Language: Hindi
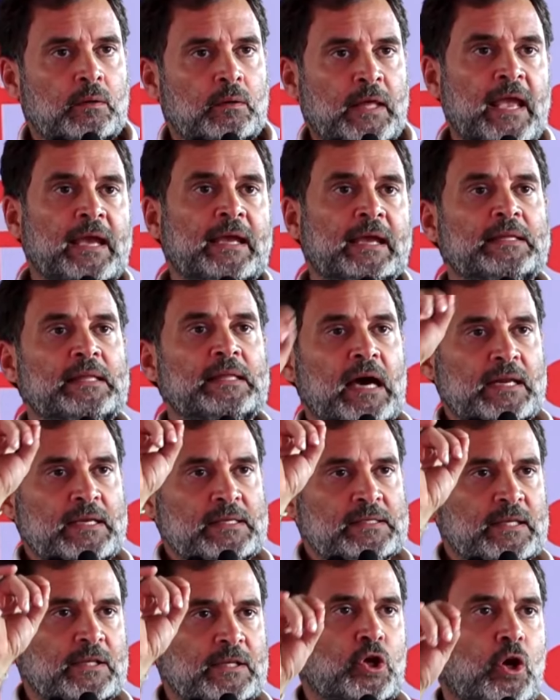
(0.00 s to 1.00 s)

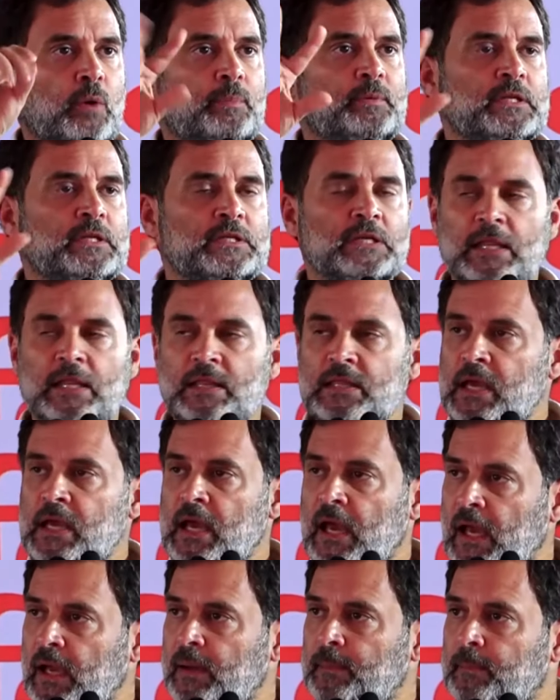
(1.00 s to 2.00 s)
ठेकेदारी से जॉब दी जाती
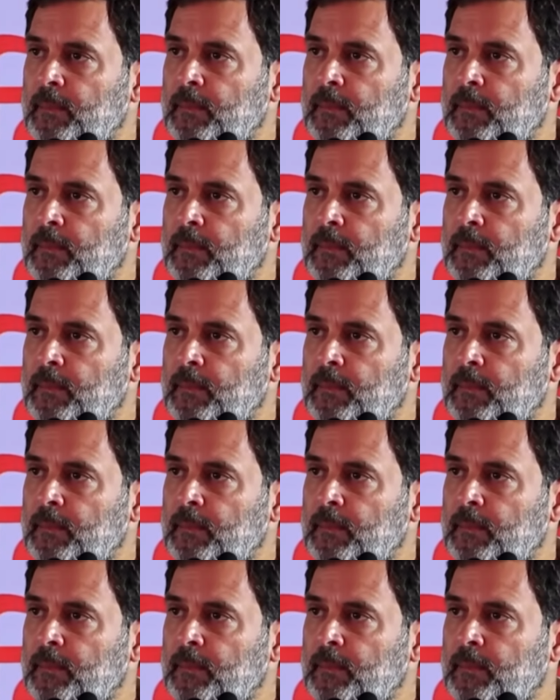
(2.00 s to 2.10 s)
है